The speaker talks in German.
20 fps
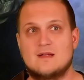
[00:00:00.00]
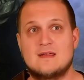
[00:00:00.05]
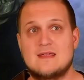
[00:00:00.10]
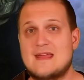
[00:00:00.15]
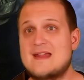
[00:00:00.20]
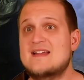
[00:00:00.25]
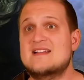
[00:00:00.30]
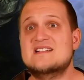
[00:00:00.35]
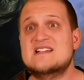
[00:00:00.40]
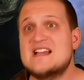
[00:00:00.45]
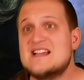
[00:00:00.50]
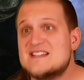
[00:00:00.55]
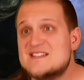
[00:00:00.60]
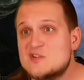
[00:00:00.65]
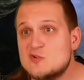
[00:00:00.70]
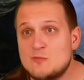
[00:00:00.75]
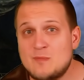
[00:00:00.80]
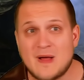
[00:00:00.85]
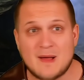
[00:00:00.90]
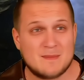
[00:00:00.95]
Ja, das klingt
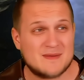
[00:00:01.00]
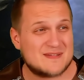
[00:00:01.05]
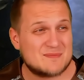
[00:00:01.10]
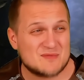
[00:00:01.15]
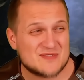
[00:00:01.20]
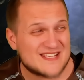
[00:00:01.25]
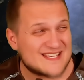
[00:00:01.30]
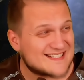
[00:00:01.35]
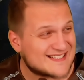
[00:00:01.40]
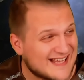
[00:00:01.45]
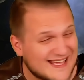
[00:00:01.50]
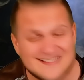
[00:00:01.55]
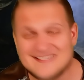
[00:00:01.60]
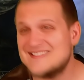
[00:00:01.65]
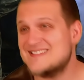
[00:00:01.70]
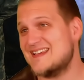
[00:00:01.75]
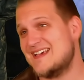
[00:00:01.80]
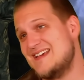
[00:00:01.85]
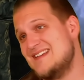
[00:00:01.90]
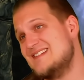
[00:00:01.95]
super, aber ich muss jetzt ganz
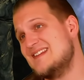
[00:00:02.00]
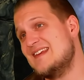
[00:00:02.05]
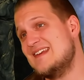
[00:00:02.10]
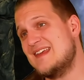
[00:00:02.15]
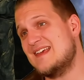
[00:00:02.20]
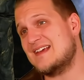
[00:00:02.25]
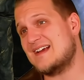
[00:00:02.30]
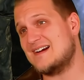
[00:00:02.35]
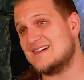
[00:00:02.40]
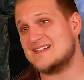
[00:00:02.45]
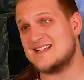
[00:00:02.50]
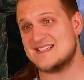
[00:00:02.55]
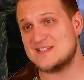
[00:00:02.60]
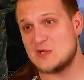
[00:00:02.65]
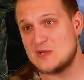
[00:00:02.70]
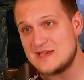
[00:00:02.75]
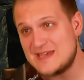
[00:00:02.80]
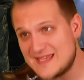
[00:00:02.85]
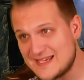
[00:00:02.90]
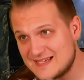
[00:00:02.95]
dringend in den Gang. Da soll
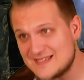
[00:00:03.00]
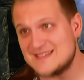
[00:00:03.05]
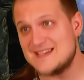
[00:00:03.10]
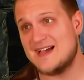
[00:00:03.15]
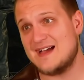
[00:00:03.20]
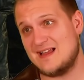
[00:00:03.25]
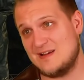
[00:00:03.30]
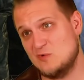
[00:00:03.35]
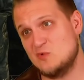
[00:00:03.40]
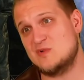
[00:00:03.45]
legendärer Loot